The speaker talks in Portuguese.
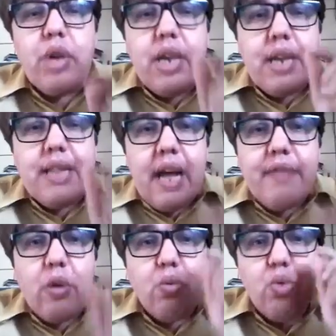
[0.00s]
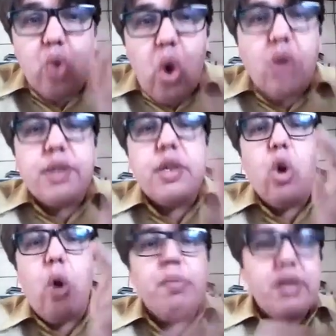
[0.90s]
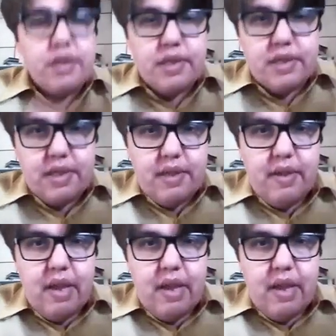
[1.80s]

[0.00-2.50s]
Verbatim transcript: que andava com doze homens.